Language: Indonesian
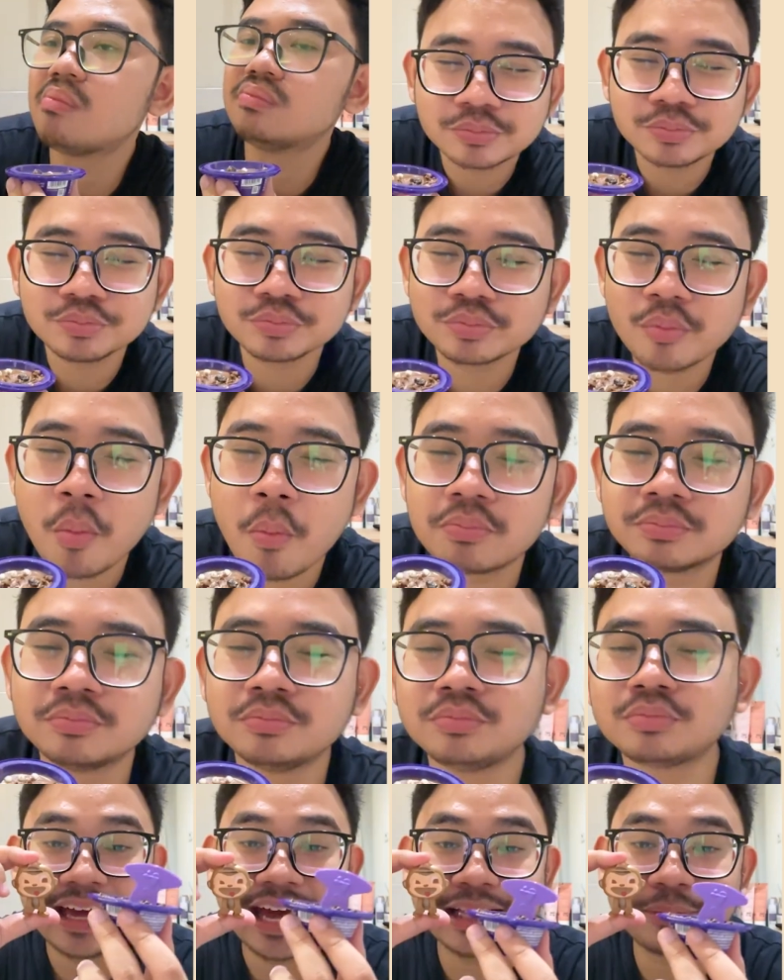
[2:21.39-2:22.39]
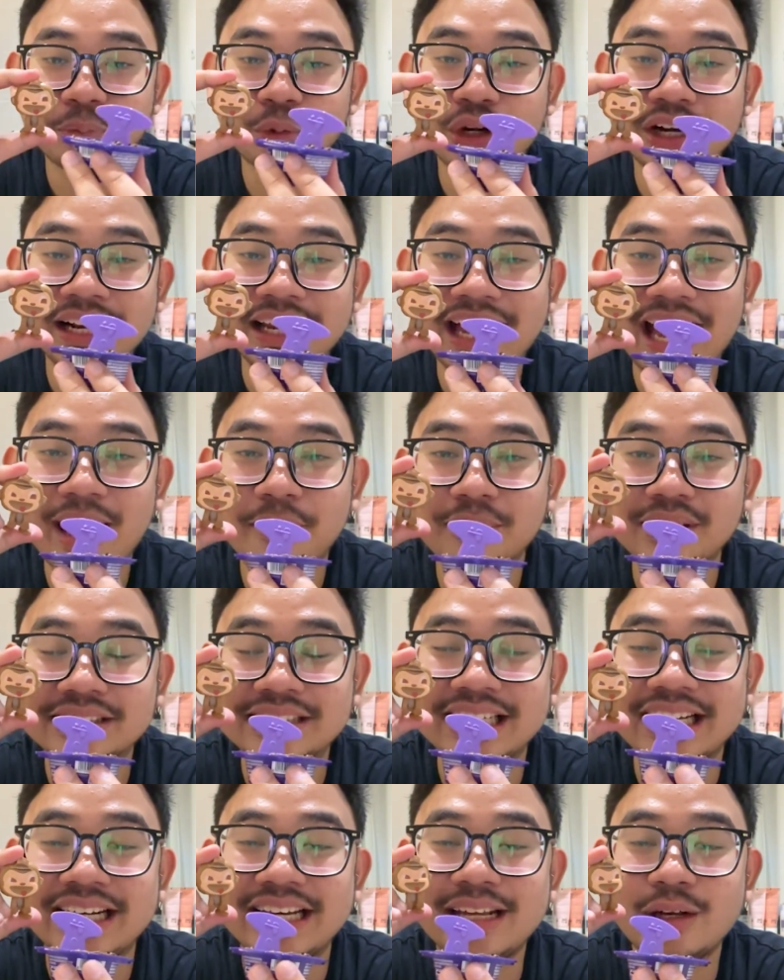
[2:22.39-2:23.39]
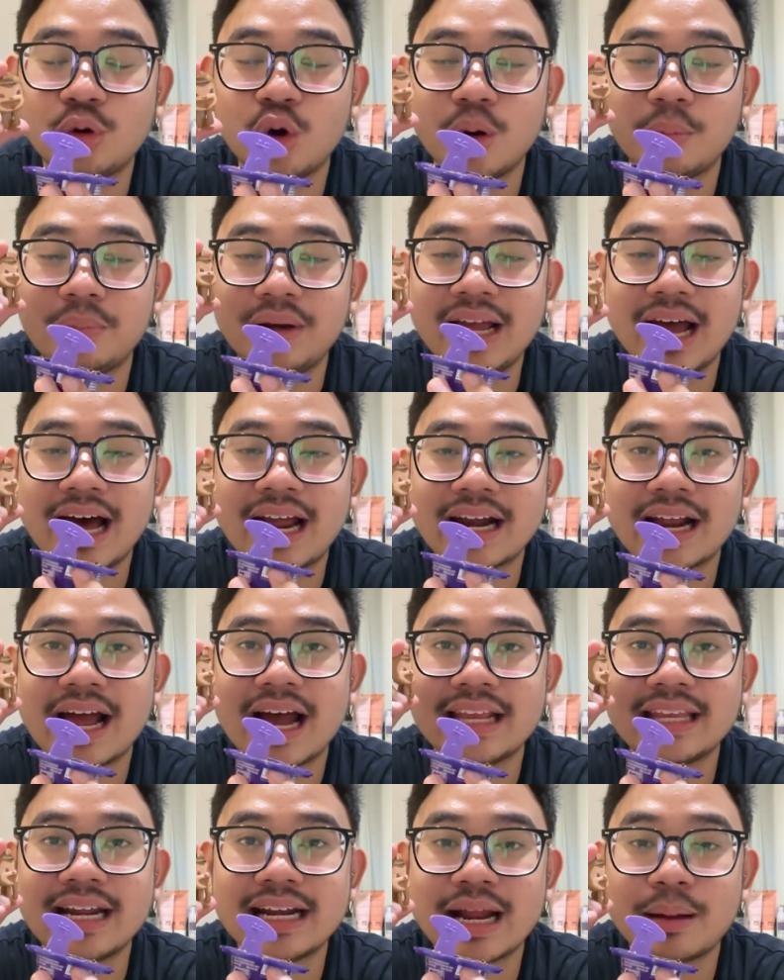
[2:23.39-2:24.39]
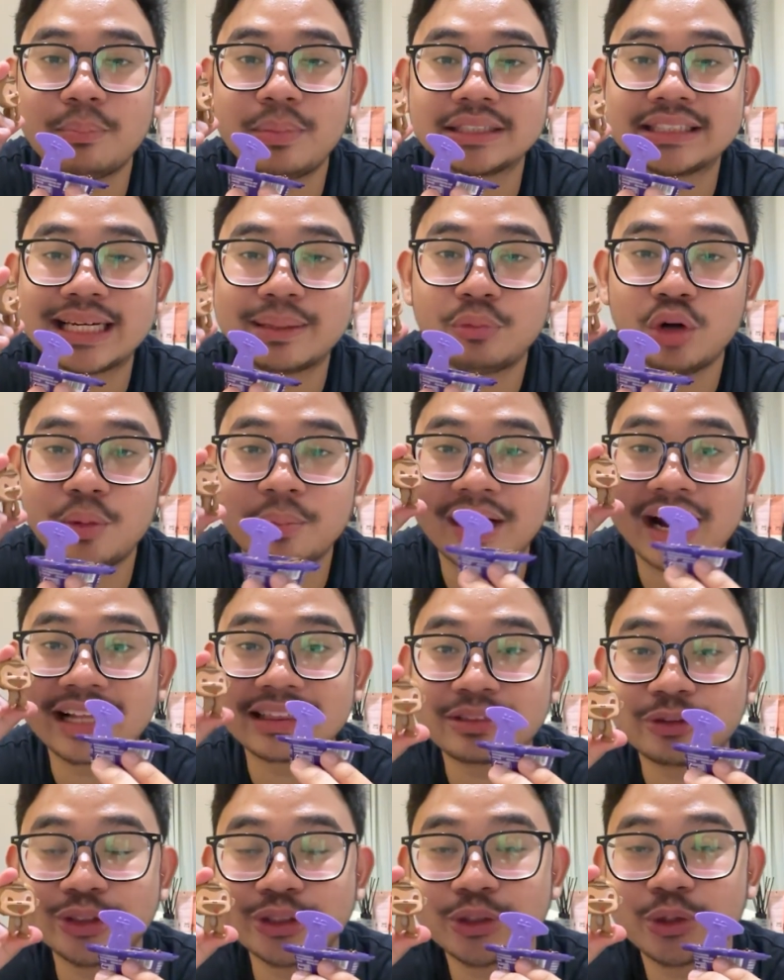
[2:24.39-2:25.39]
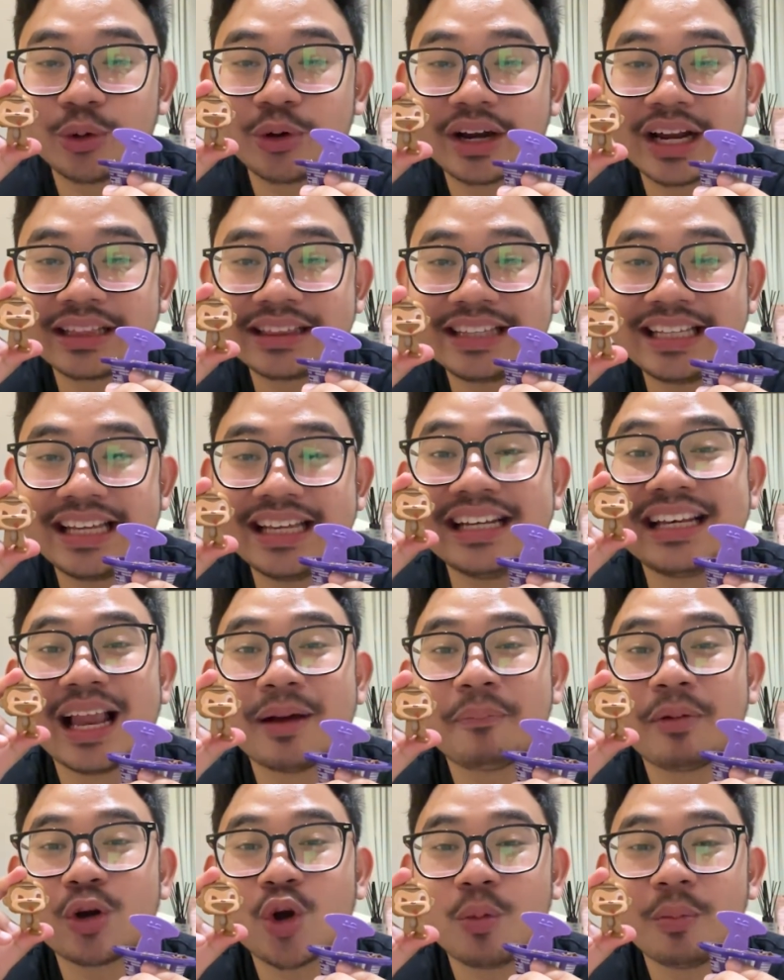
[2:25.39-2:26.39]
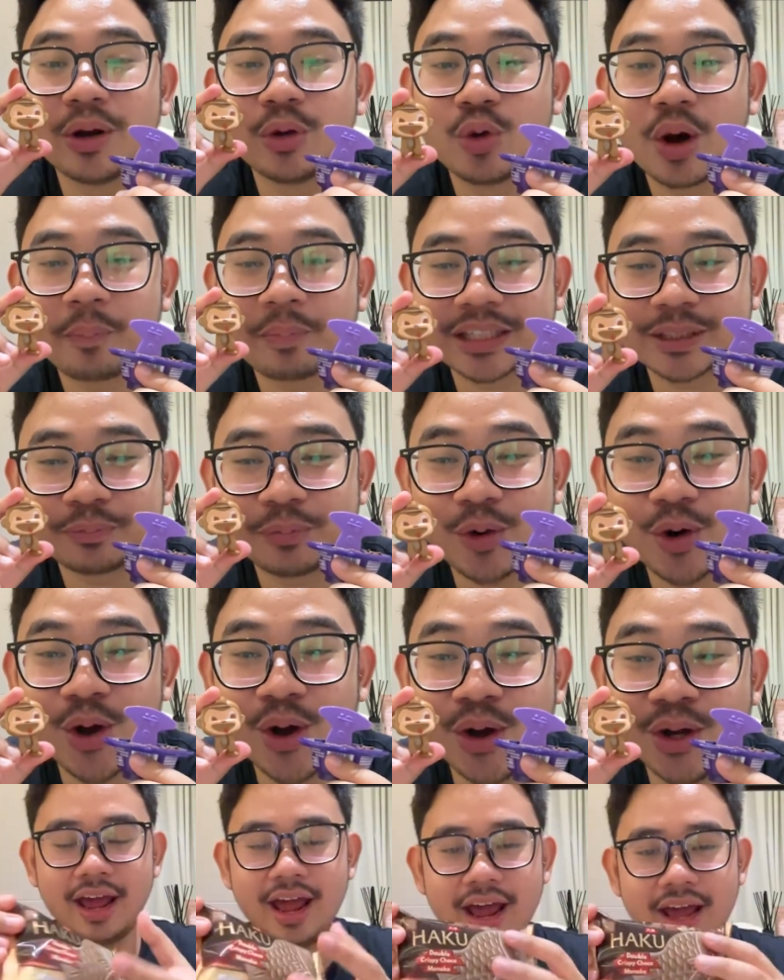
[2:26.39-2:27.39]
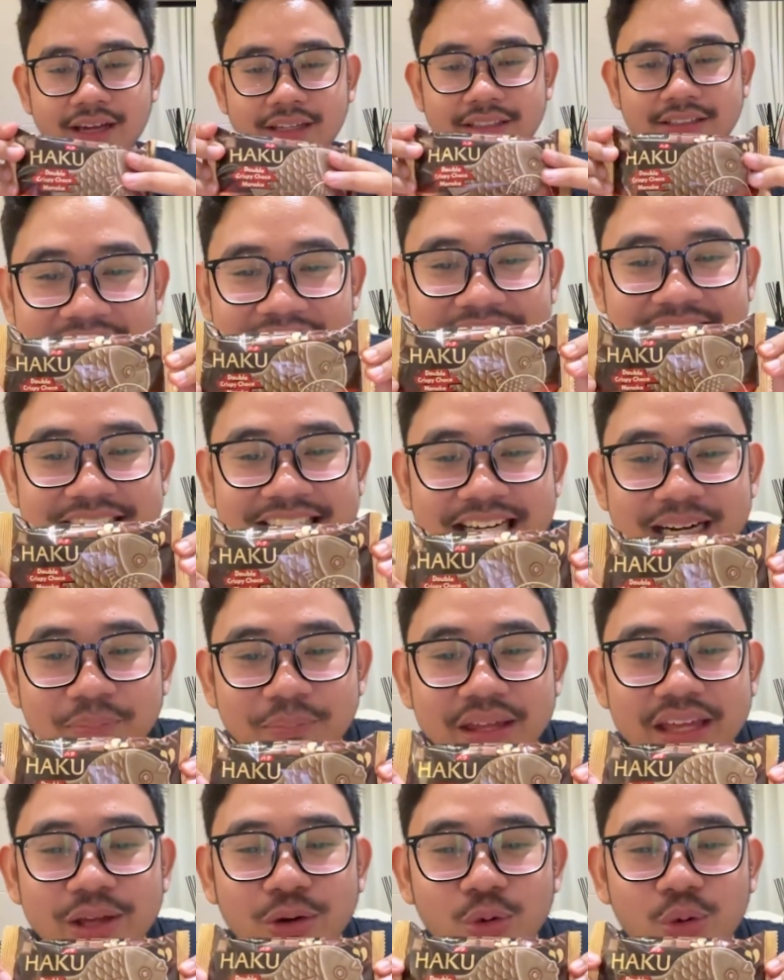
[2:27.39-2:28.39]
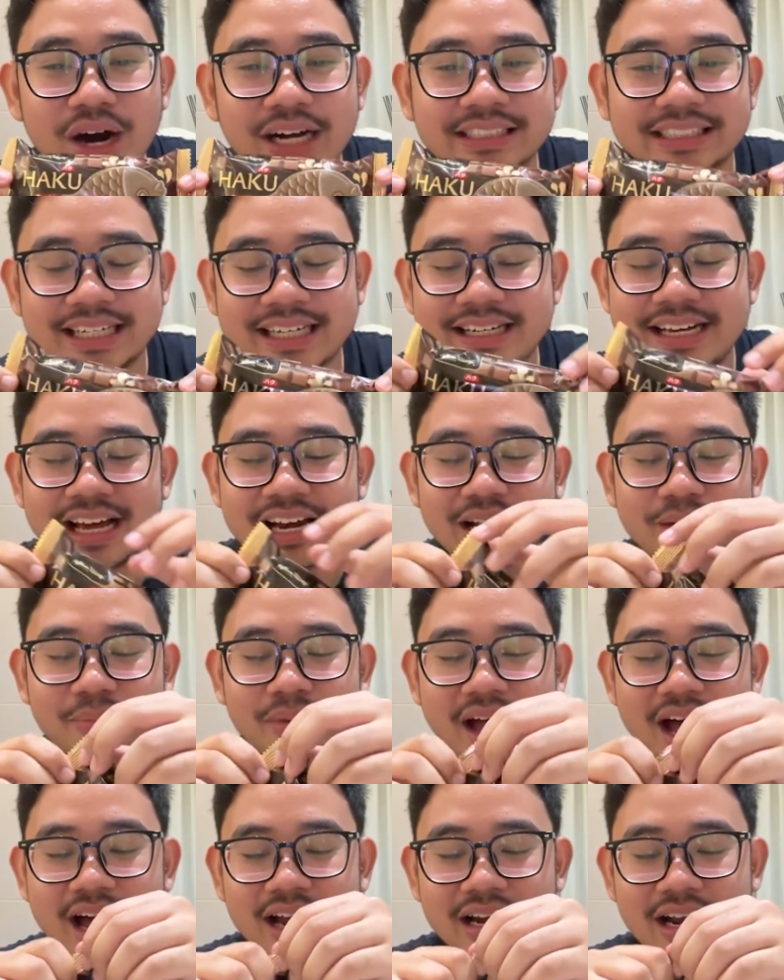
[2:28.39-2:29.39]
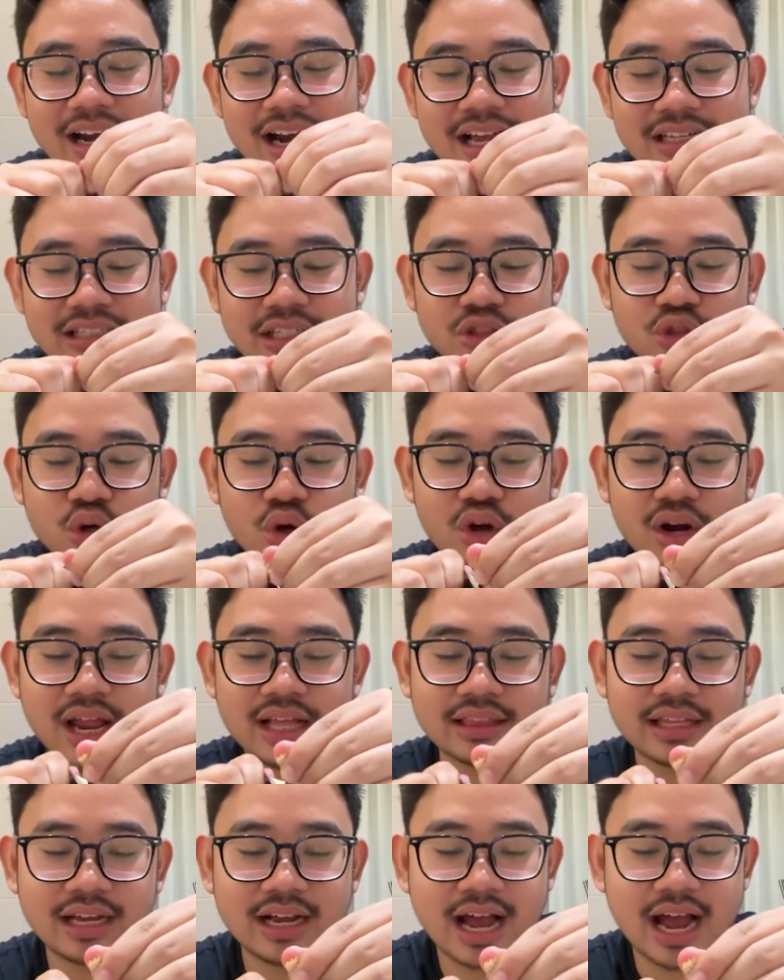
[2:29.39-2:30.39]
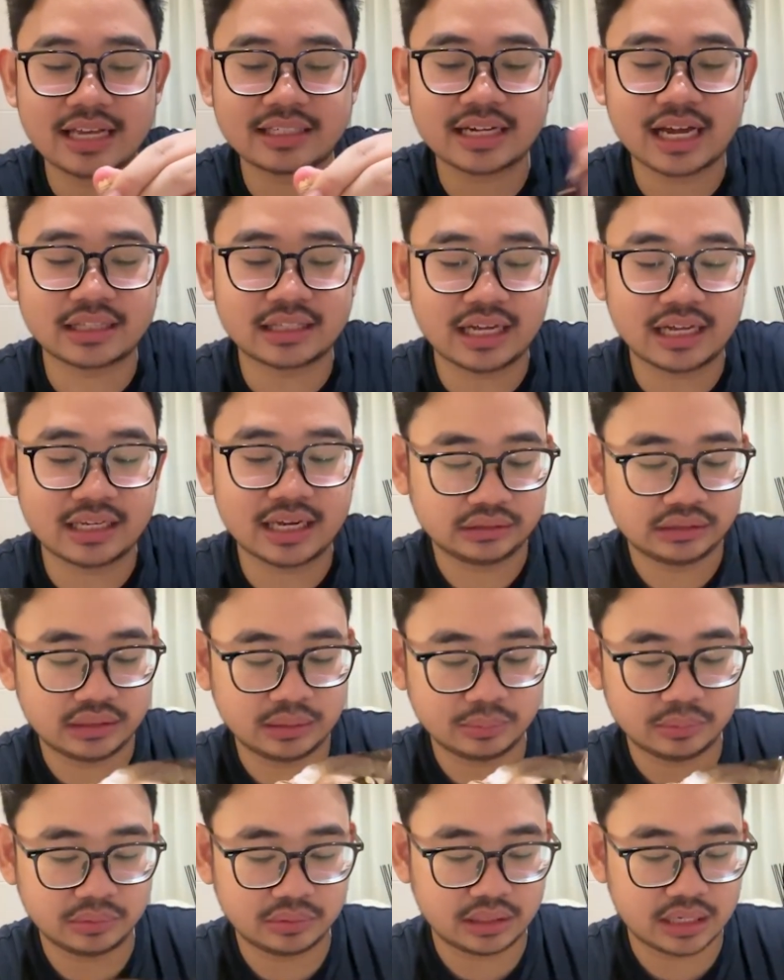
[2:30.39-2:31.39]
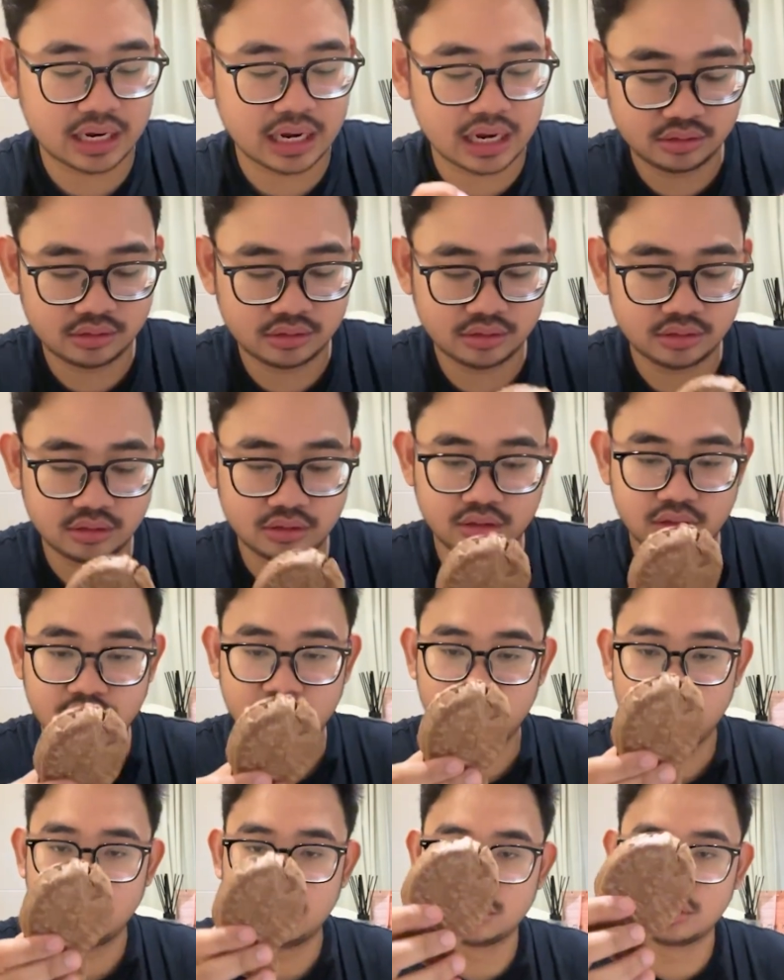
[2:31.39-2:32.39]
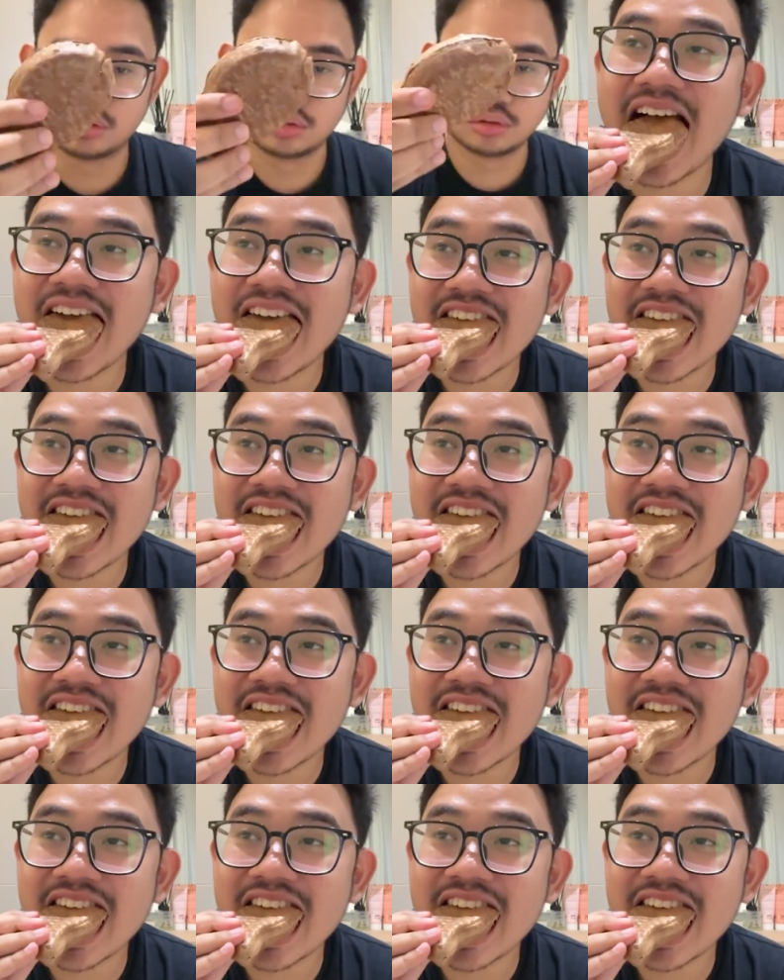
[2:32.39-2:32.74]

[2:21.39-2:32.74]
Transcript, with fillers: Hmm, Cadbury Lickables ini gue beli harganya 16.500, gue rating 8,2 per 10. X. es krim iwa jadi dalamnya ada rasa coklat ya guys katanya. Kita buka. Tuh.